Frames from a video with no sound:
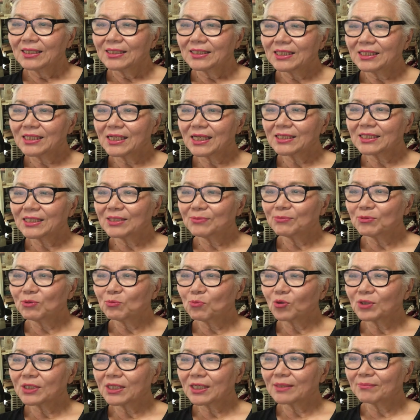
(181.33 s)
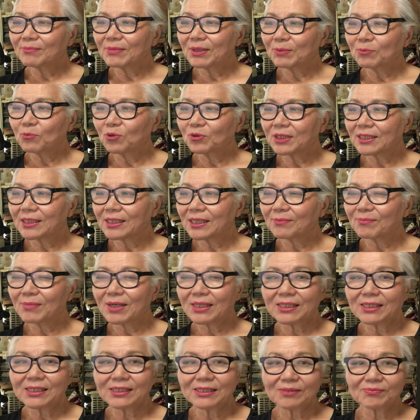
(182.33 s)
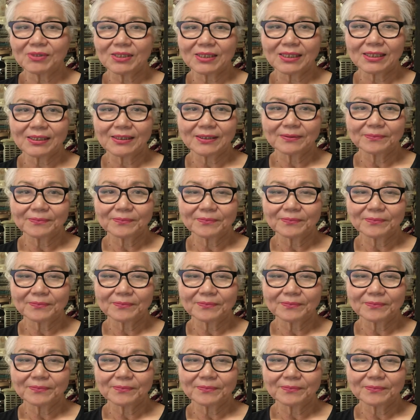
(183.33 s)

지나치면 모자란만 못하다는 말이 있습니다.